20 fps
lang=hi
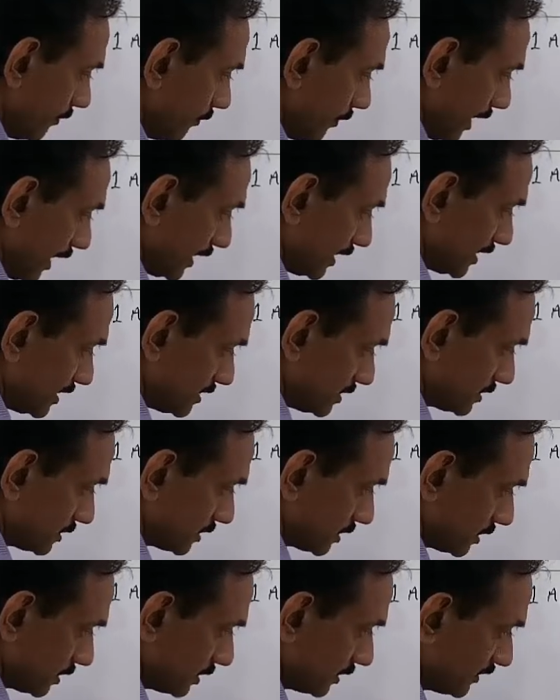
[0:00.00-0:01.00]
बैलेंस
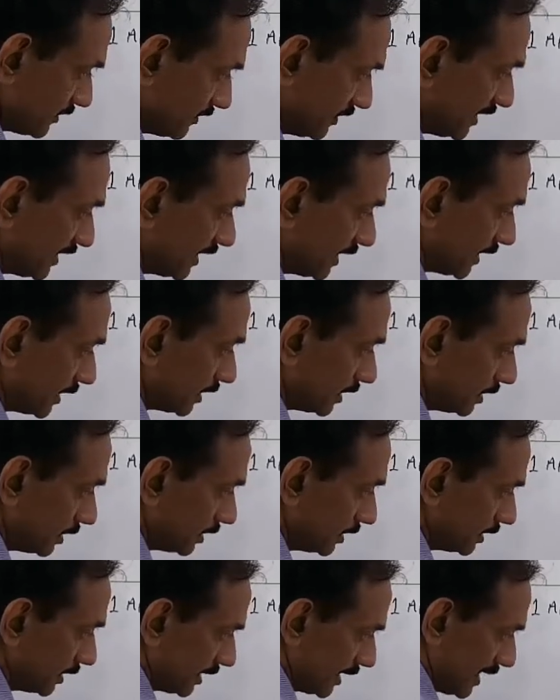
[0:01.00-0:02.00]
सी डी
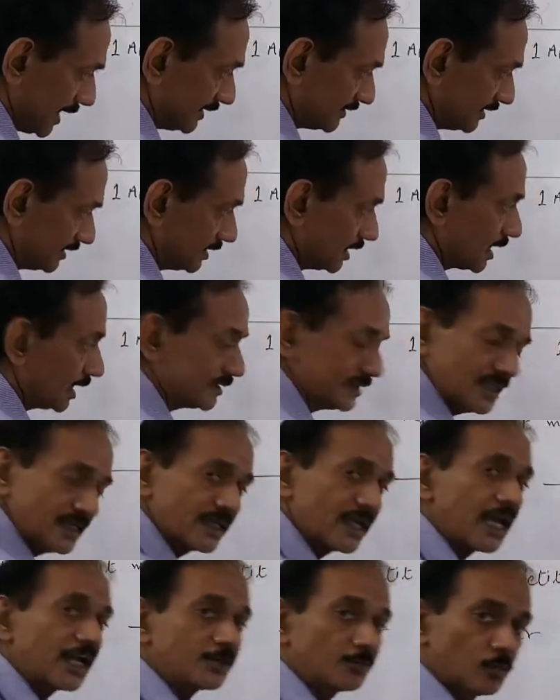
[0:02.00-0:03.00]
ऐसे दिखाता है
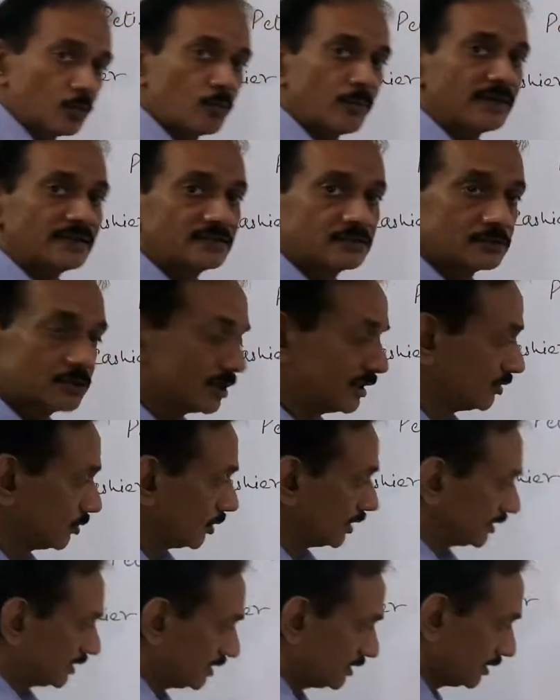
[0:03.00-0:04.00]
ना कैश बुक में ऐसे तरह तो
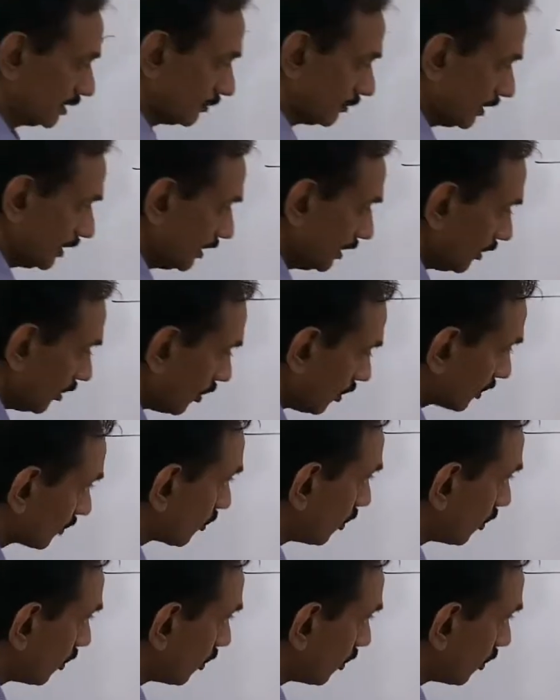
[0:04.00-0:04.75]
कर सकते हम और